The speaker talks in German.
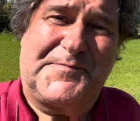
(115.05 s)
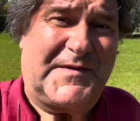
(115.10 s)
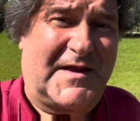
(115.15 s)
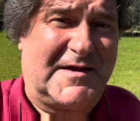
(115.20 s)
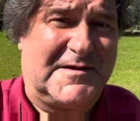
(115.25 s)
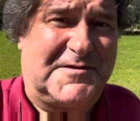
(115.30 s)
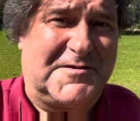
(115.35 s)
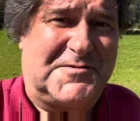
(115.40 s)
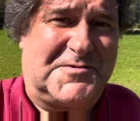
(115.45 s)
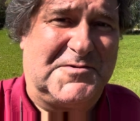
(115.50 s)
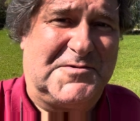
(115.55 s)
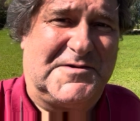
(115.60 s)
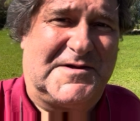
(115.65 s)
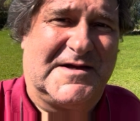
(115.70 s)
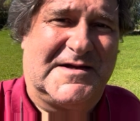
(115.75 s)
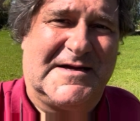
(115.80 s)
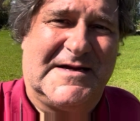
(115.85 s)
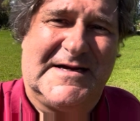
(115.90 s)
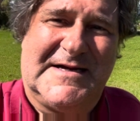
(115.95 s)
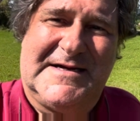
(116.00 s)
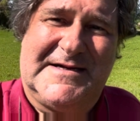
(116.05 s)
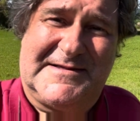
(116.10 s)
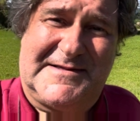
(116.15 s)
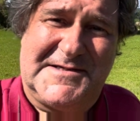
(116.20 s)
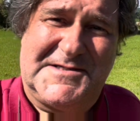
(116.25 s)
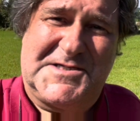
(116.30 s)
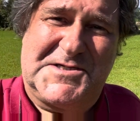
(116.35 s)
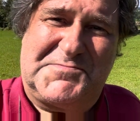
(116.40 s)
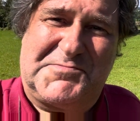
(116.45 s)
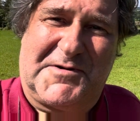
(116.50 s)
Attitüde
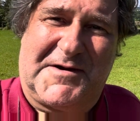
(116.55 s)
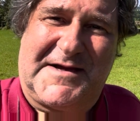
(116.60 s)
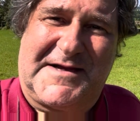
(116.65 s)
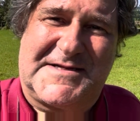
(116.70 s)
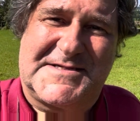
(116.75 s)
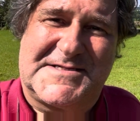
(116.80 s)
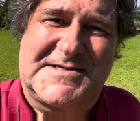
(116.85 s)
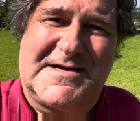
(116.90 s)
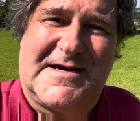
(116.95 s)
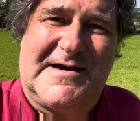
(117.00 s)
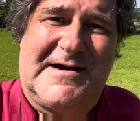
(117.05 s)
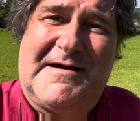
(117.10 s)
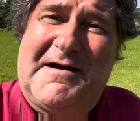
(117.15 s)
dieses Projekts.